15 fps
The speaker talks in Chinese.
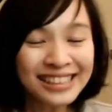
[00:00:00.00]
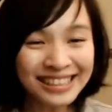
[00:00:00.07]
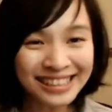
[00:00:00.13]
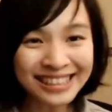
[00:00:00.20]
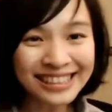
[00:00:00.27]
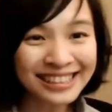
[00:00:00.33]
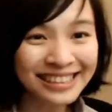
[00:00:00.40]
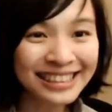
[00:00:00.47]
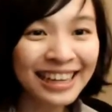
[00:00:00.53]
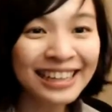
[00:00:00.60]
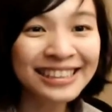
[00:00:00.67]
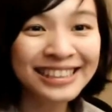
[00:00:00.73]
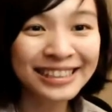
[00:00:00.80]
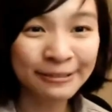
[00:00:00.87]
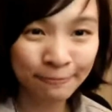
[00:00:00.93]
但是，
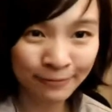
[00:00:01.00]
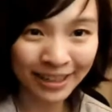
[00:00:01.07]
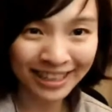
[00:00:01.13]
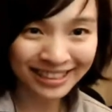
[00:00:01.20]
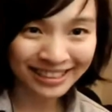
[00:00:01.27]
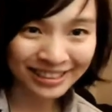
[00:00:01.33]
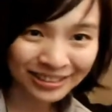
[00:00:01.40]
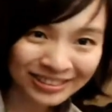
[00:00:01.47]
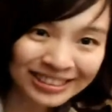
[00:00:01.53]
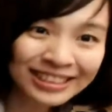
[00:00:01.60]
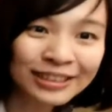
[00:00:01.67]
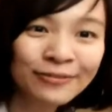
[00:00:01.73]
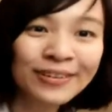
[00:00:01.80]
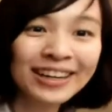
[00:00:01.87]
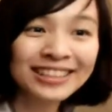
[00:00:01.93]
但是，but 就是
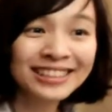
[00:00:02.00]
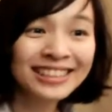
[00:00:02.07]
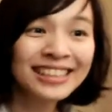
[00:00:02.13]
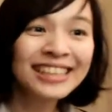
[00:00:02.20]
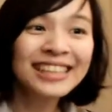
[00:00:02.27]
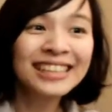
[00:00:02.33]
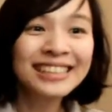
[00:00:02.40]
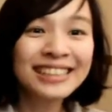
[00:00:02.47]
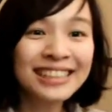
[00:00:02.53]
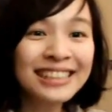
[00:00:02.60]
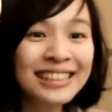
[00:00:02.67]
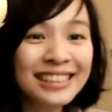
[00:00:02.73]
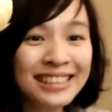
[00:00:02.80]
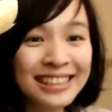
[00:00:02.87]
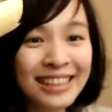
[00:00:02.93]
这个 but，
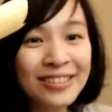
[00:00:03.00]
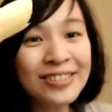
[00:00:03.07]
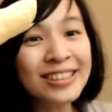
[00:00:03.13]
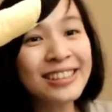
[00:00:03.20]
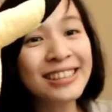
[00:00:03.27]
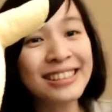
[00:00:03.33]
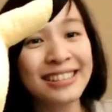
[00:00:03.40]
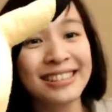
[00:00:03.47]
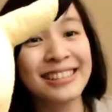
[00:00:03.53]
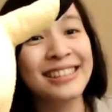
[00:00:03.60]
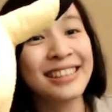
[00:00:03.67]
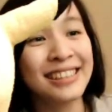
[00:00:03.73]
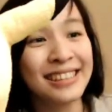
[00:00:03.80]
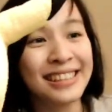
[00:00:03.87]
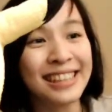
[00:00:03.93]
整理资料呢可
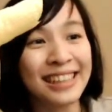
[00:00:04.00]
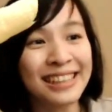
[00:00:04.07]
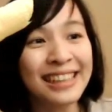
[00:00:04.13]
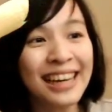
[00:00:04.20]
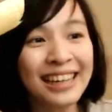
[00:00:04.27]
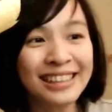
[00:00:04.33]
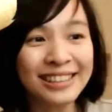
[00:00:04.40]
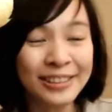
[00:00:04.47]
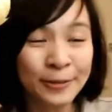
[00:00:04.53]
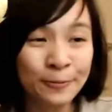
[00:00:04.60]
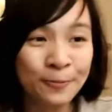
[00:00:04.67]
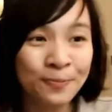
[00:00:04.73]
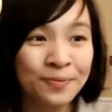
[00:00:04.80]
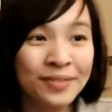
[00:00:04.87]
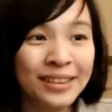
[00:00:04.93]
是很强大的，
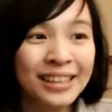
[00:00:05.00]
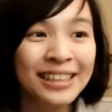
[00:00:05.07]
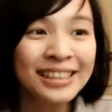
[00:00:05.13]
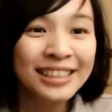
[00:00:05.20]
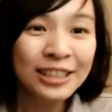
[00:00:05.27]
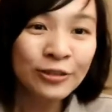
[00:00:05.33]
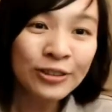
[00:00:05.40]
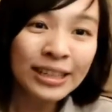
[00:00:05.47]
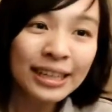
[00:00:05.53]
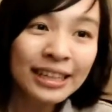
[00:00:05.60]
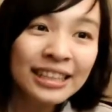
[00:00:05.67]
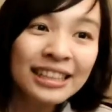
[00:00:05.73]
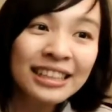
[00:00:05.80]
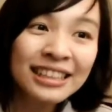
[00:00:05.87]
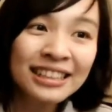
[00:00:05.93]
因
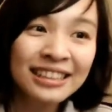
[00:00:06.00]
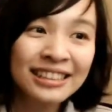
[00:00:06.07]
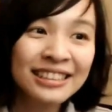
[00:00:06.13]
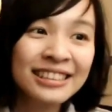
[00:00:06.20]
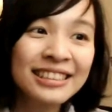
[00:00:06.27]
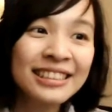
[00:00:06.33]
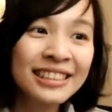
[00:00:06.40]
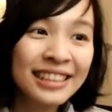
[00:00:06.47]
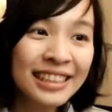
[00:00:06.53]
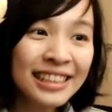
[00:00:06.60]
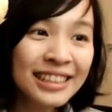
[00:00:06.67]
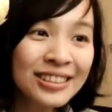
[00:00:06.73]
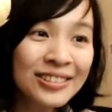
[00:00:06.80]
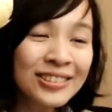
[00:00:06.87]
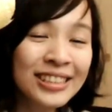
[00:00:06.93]
为呃，
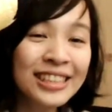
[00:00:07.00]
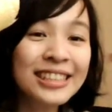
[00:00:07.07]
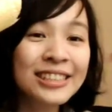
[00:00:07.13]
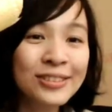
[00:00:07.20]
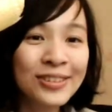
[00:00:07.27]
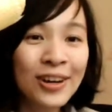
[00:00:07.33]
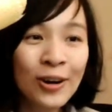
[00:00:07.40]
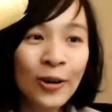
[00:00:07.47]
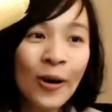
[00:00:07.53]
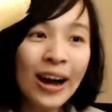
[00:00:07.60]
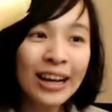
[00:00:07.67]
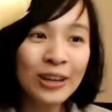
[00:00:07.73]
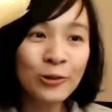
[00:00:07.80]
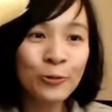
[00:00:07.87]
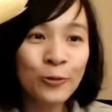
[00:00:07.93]
一周你只需要
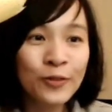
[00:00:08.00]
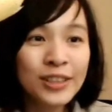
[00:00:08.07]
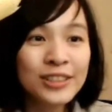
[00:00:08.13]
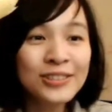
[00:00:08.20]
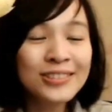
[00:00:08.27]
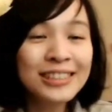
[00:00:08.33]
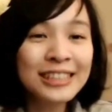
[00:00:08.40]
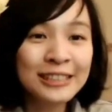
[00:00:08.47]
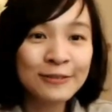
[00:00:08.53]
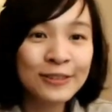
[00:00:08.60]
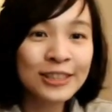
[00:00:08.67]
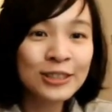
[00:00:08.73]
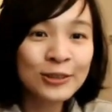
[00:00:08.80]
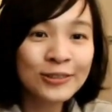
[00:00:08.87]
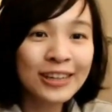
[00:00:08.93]
花个五分钟、十
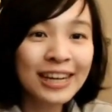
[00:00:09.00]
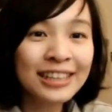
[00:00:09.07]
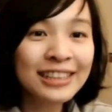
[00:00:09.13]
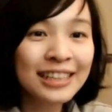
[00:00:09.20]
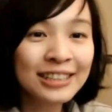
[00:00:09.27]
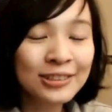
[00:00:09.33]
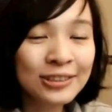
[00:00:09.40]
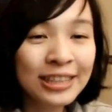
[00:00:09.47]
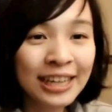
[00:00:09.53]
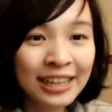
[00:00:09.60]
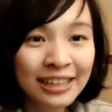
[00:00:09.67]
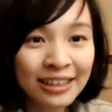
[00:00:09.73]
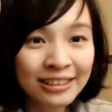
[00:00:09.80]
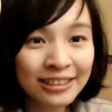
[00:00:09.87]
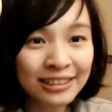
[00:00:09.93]
分钟啊，那你就
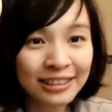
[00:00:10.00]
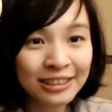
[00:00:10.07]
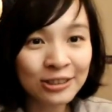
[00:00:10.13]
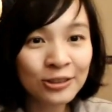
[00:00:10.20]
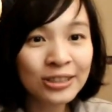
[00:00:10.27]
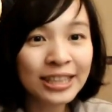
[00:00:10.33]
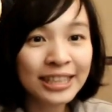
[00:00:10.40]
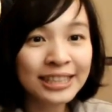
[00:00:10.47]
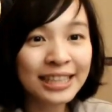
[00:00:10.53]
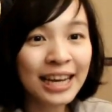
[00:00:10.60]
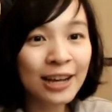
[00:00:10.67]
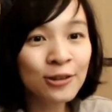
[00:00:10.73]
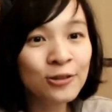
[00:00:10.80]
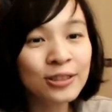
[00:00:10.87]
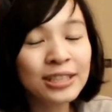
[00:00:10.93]
可以让你就可以
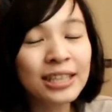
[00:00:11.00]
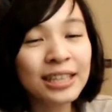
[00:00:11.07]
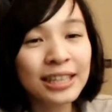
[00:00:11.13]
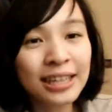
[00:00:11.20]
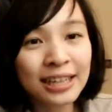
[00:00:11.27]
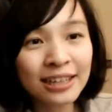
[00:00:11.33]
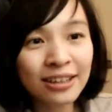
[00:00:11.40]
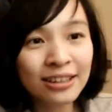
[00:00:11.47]
参与而且你可以